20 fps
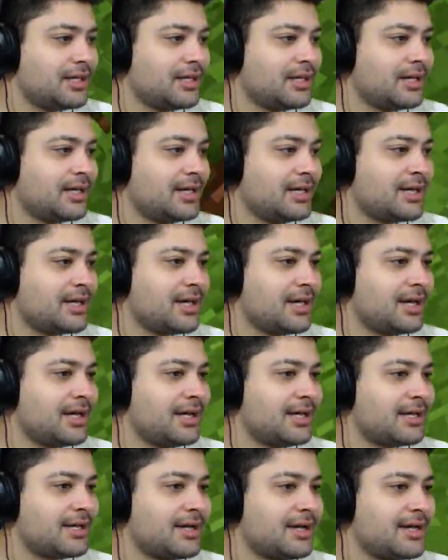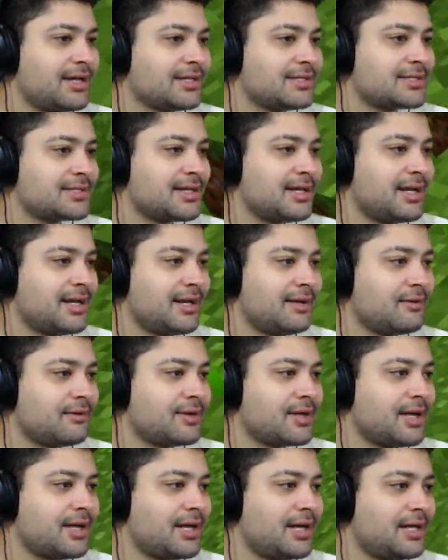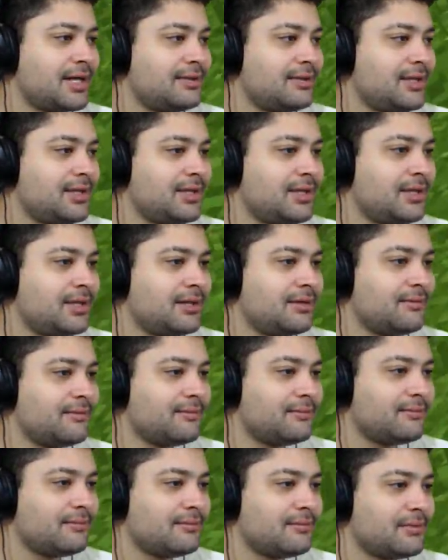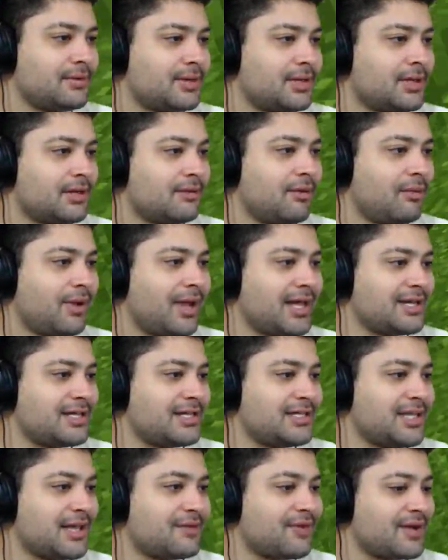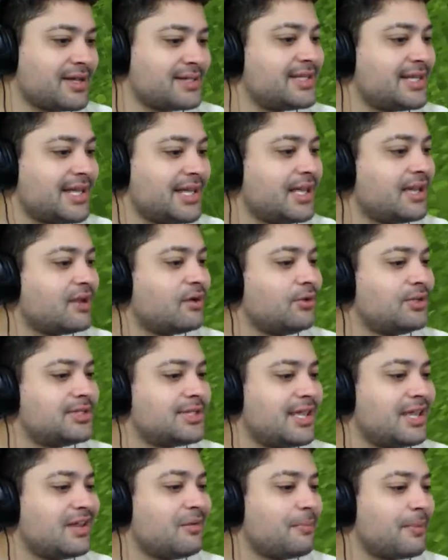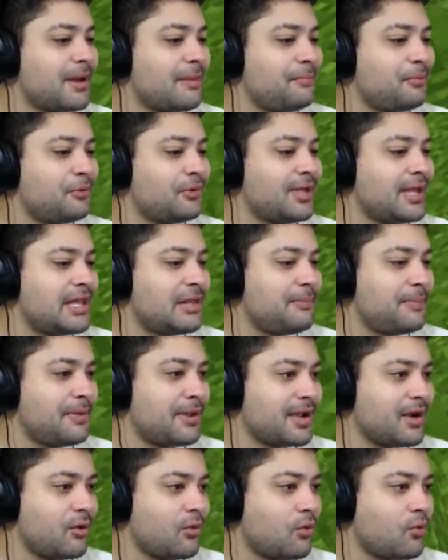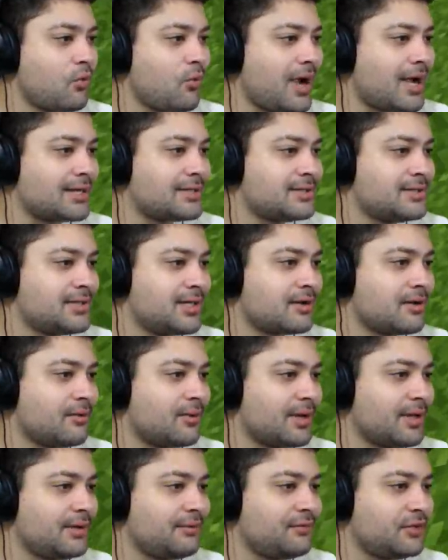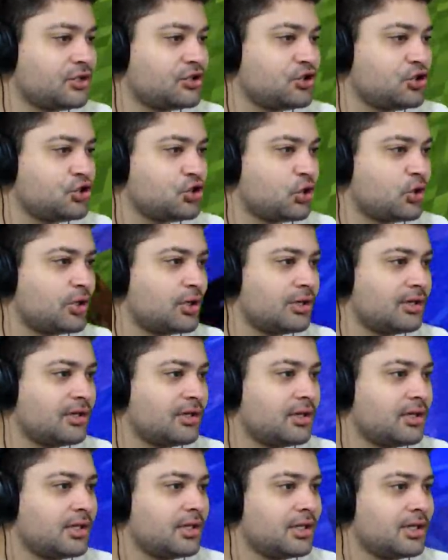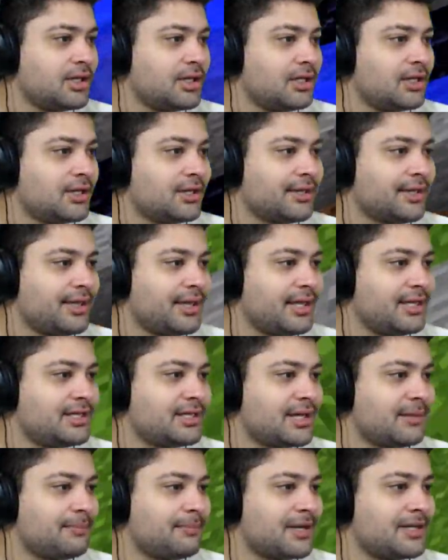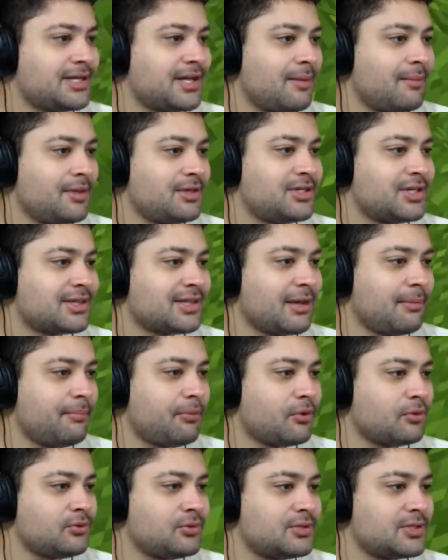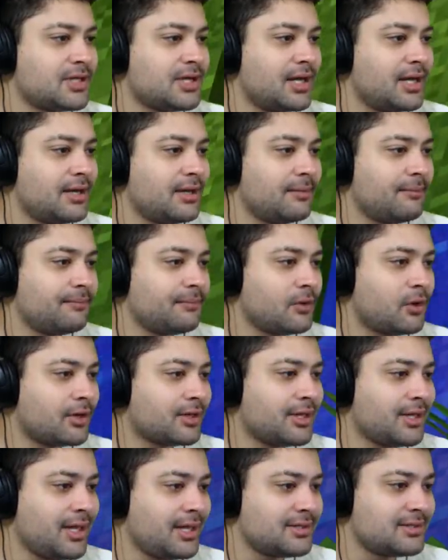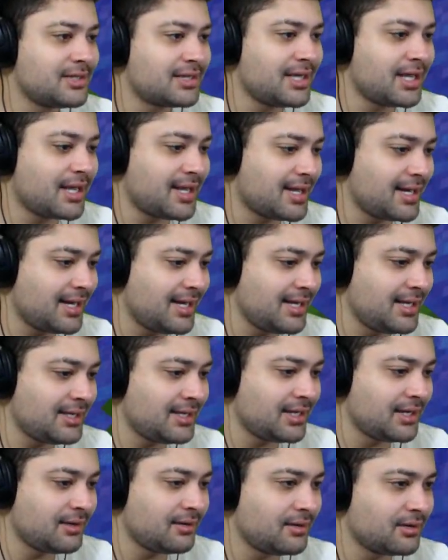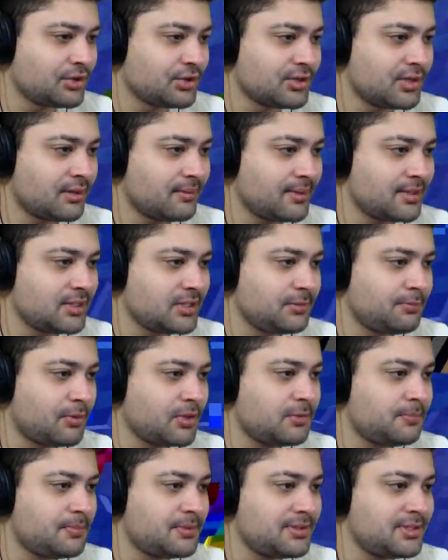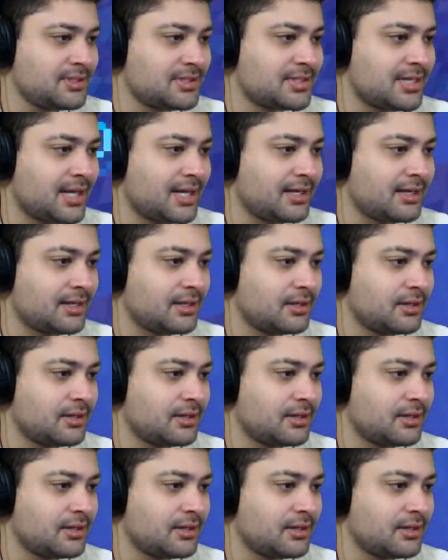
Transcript: Ai, ai, ai, cascalho, cadê? Vamos lá, a gente tem que fazer o isqueiro pra ir pro Nether pegar o quartzo, Iagão. Aí fechou. E aí tá. já praticamente já tá pronto o scanner. Ó, o que, que é isso? Isso aqui é clay, né? Acho que também a gente é, pode precisar, daí né?